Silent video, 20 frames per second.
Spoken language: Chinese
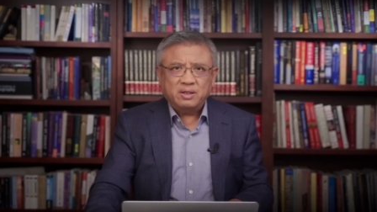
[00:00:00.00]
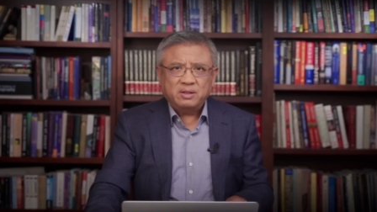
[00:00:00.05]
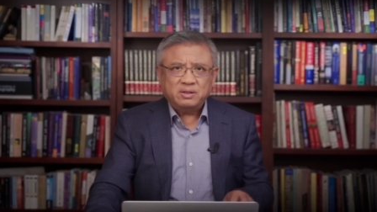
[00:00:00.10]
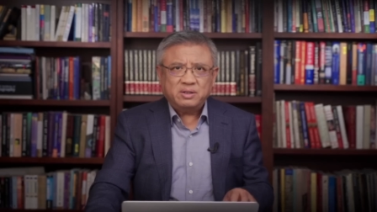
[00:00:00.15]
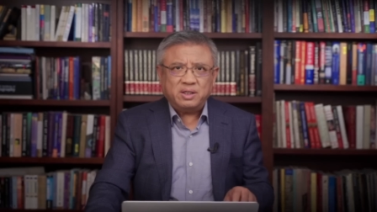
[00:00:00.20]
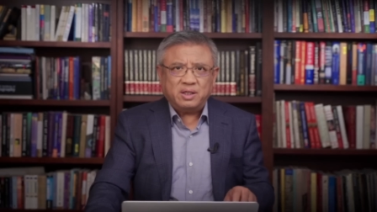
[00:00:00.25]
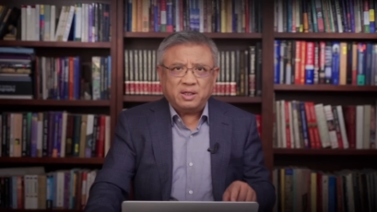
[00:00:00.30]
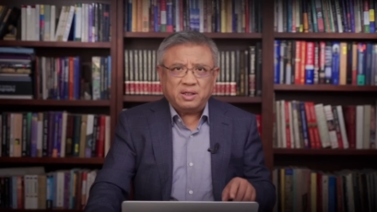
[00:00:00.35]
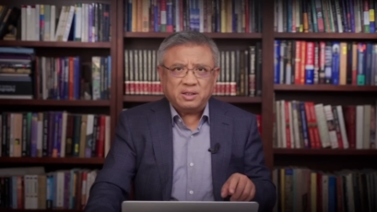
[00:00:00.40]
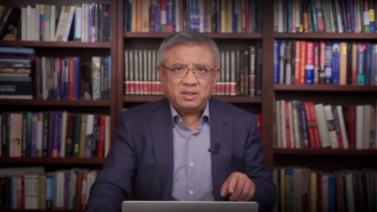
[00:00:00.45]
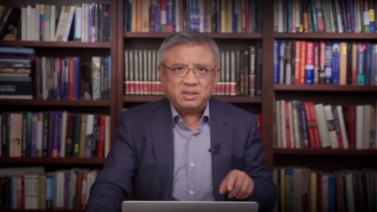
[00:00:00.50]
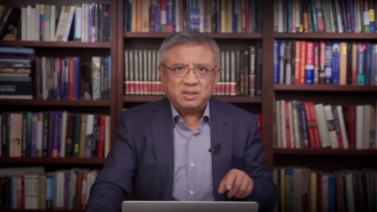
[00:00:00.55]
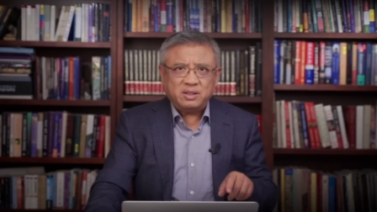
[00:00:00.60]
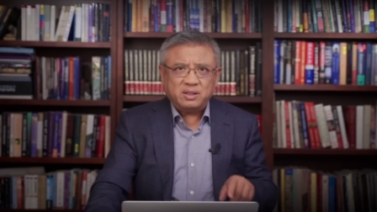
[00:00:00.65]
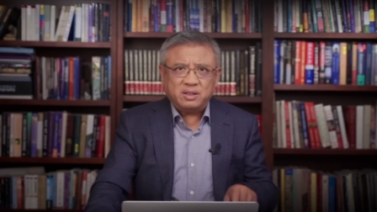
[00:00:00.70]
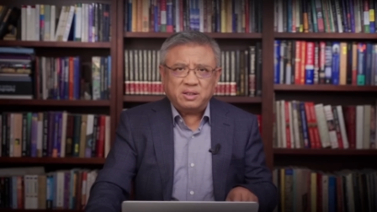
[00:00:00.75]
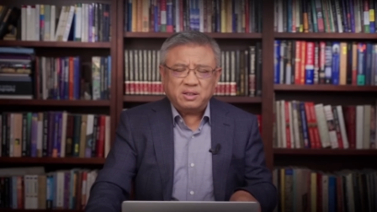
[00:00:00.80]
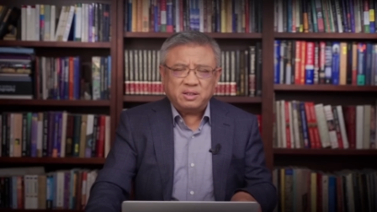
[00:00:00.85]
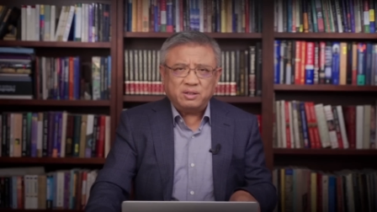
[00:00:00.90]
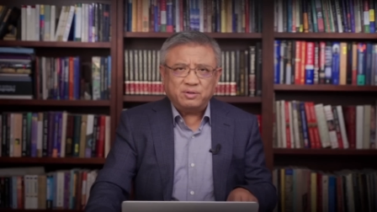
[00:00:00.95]
这也
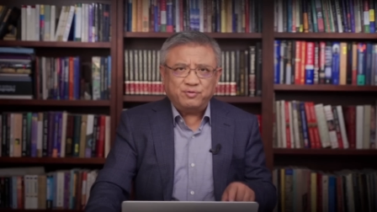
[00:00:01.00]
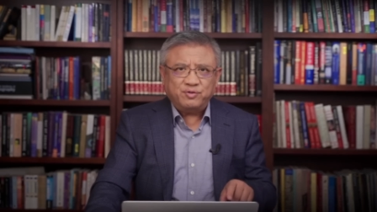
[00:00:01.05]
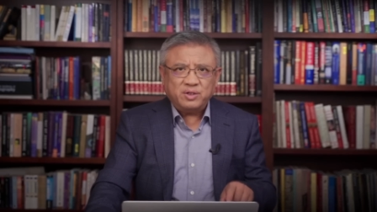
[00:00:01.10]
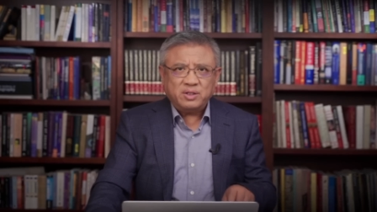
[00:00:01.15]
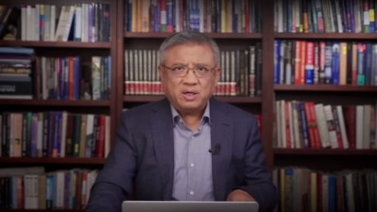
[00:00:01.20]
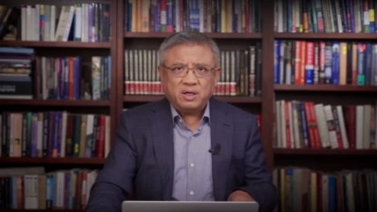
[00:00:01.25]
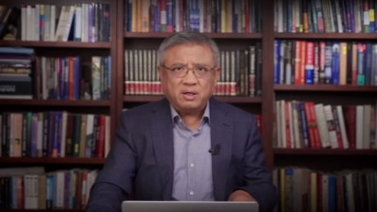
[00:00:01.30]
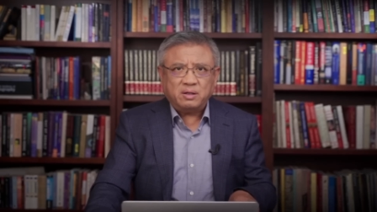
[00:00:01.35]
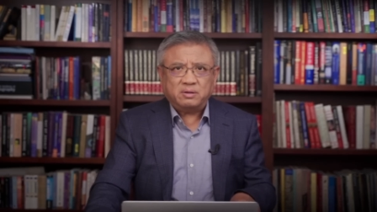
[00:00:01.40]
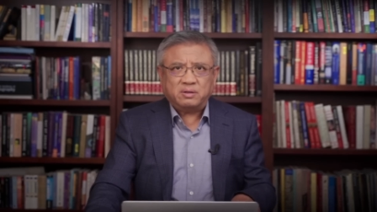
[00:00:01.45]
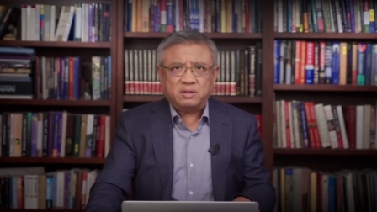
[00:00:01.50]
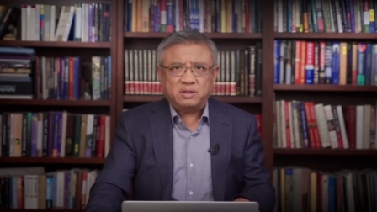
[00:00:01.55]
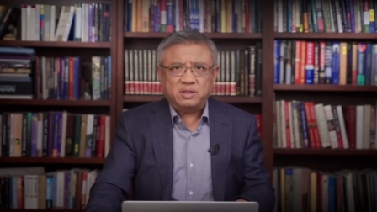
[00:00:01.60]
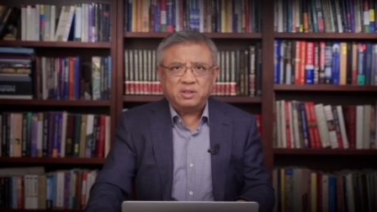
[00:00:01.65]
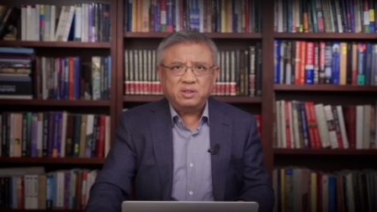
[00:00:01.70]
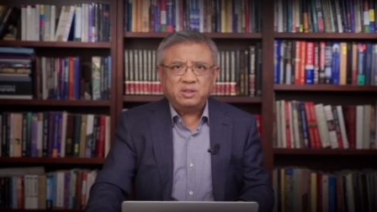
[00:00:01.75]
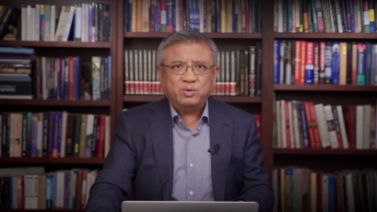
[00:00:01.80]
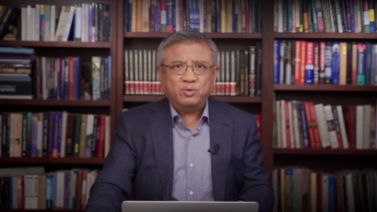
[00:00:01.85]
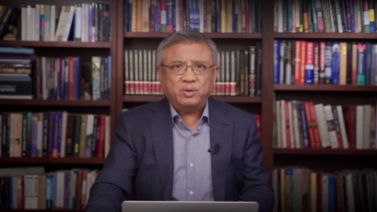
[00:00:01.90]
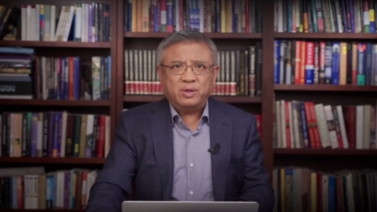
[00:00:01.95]
是一次非常好的
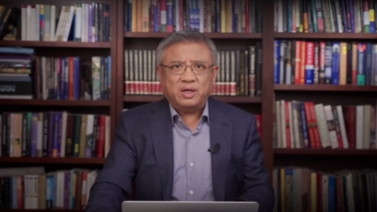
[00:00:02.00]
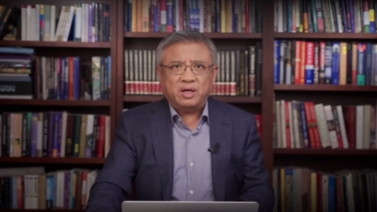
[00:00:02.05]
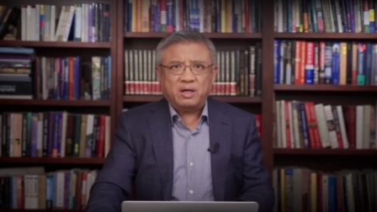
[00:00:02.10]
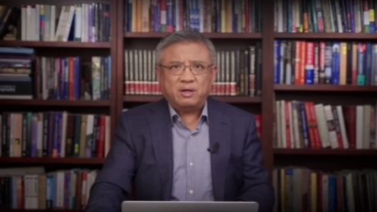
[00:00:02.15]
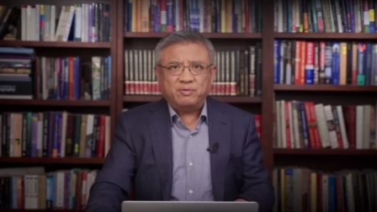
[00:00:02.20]
机会来